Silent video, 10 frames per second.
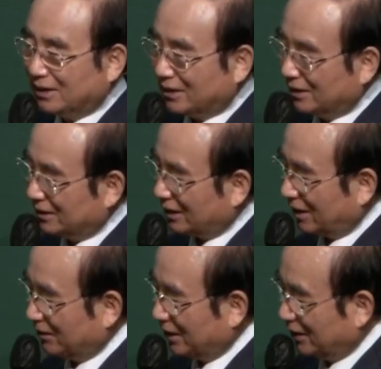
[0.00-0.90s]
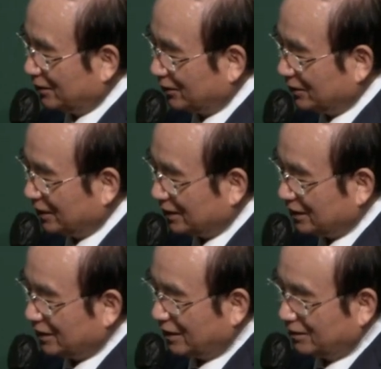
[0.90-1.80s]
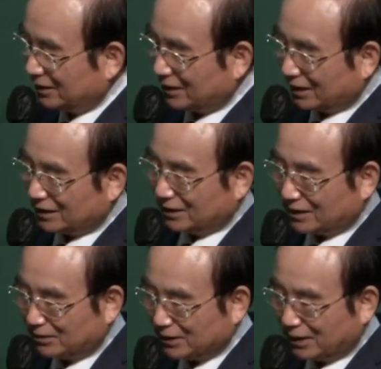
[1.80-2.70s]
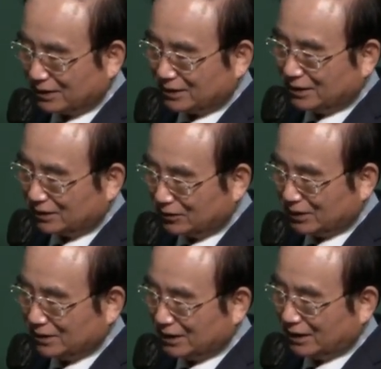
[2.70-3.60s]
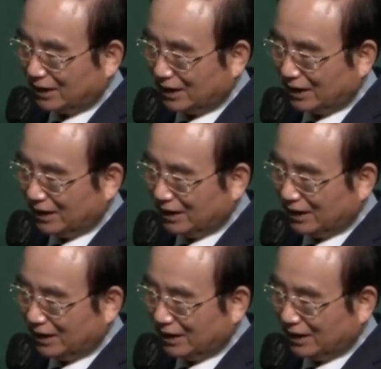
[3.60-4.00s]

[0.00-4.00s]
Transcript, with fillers: 이 사람이라는 존재 자체가 우리 창세기 3장에서 엮어온 인생이라